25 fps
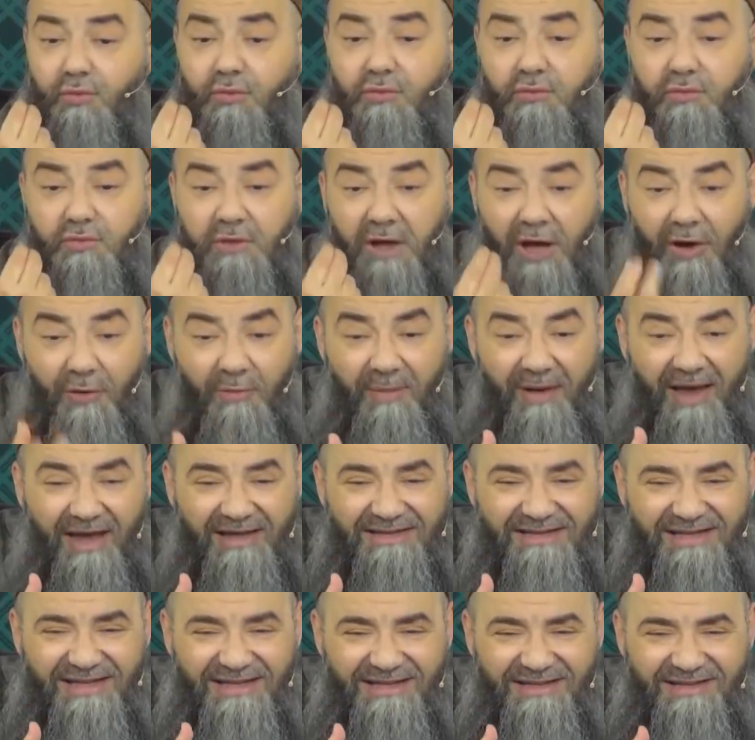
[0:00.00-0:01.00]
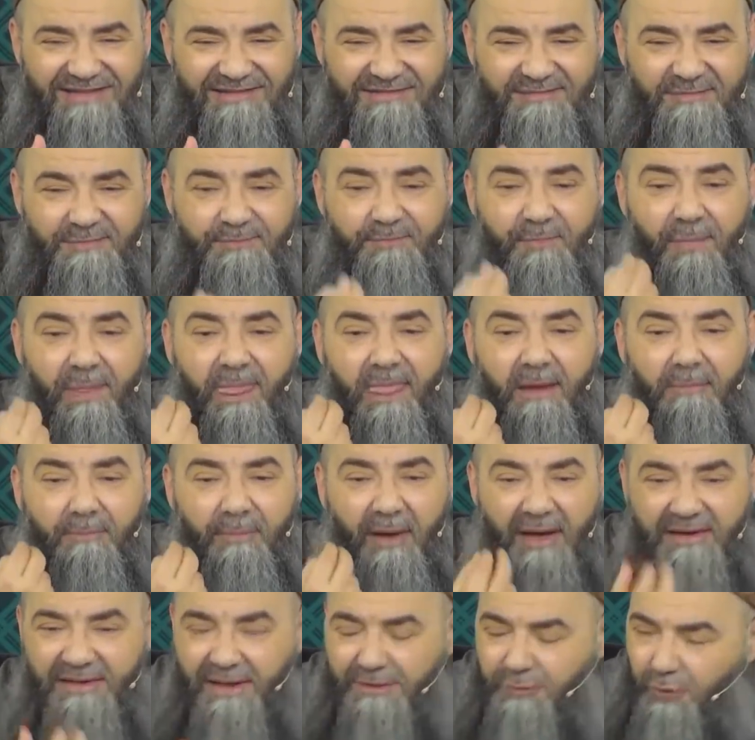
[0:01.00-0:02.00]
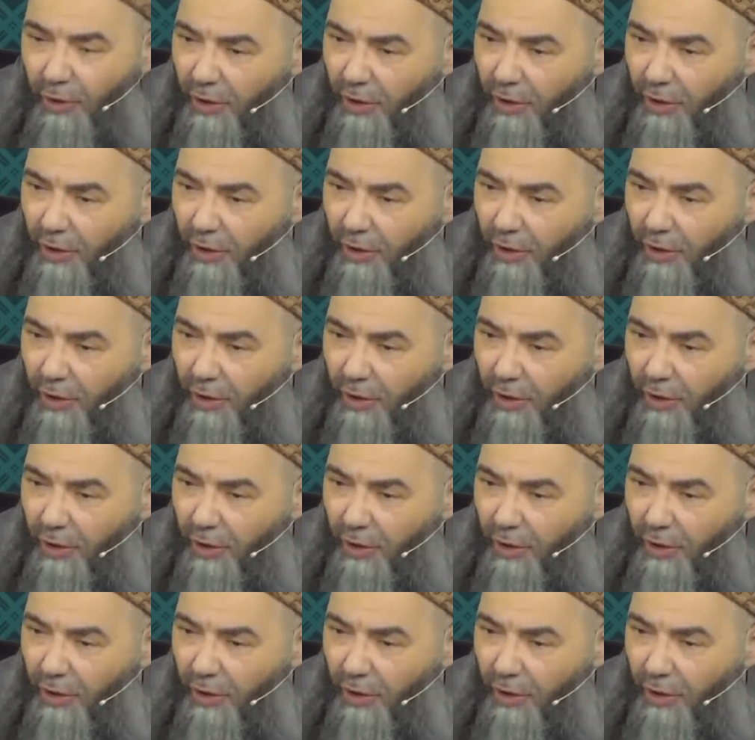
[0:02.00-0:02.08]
Tövbe edin, bana